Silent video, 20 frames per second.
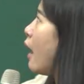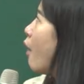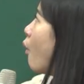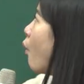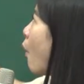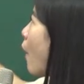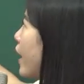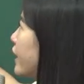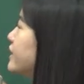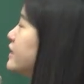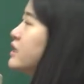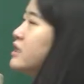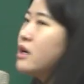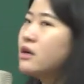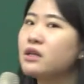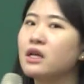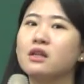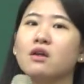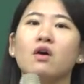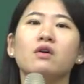
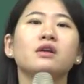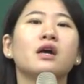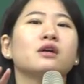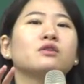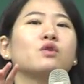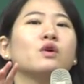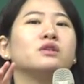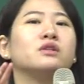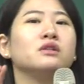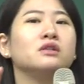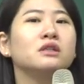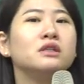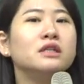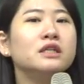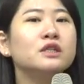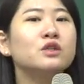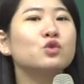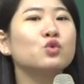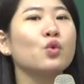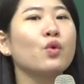완전한 언약 되신
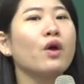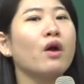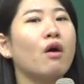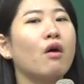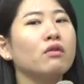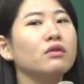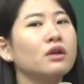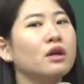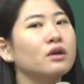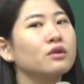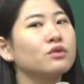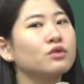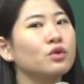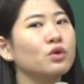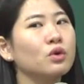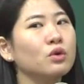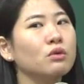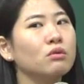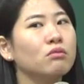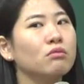그리스도의
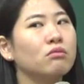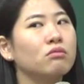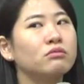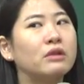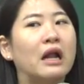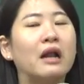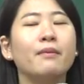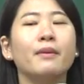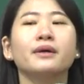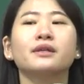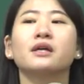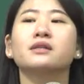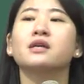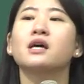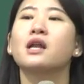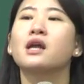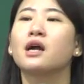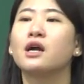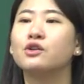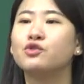언약으로 날마다
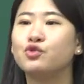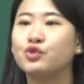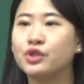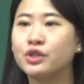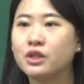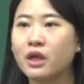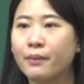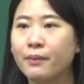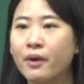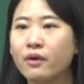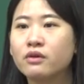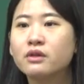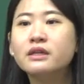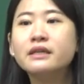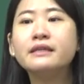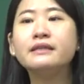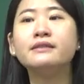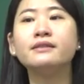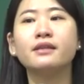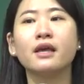살아갈 수 있다면 그
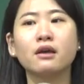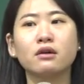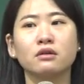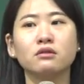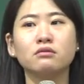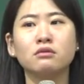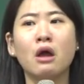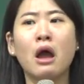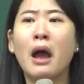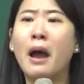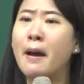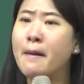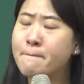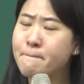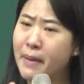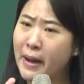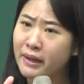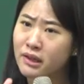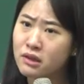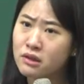인생은
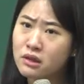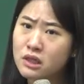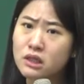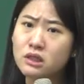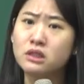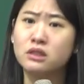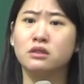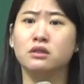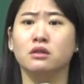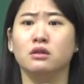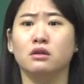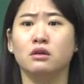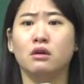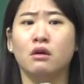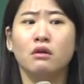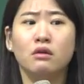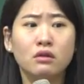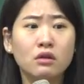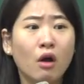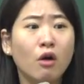반드시
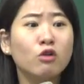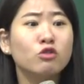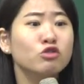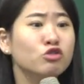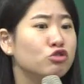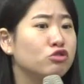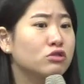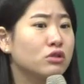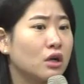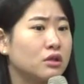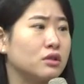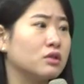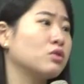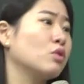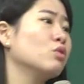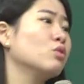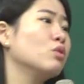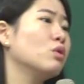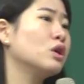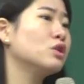영육간에
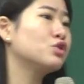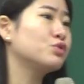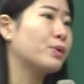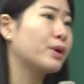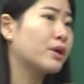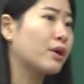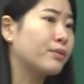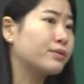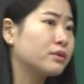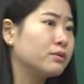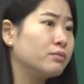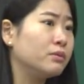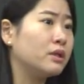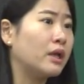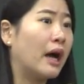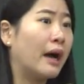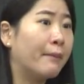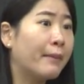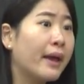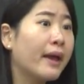성공할 수밖에
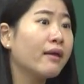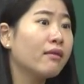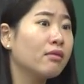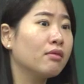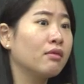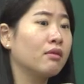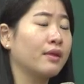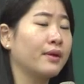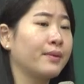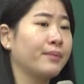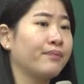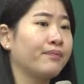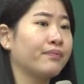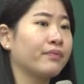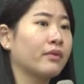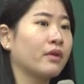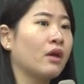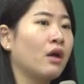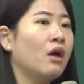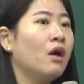없습니다. 아멘.
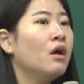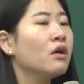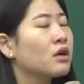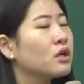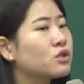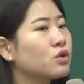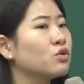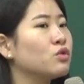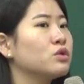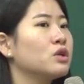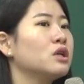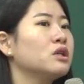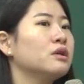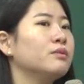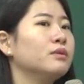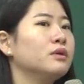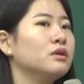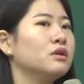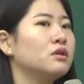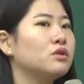그
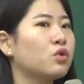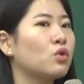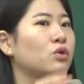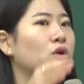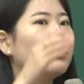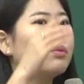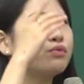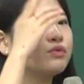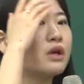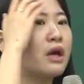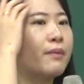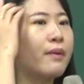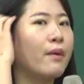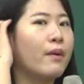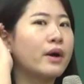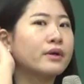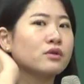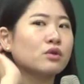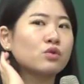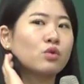전우사님은 이 소년부 예배
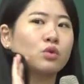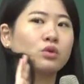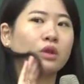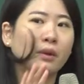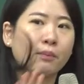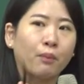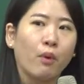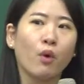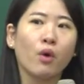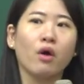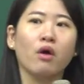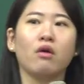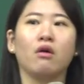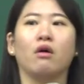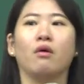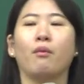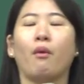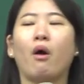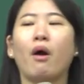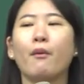와서도 딱
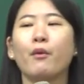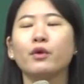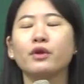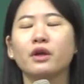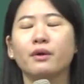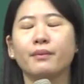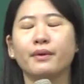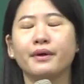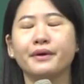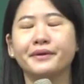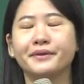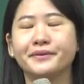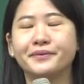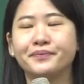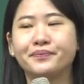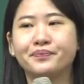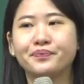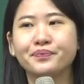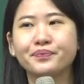보여요. 뭐가 보이냐면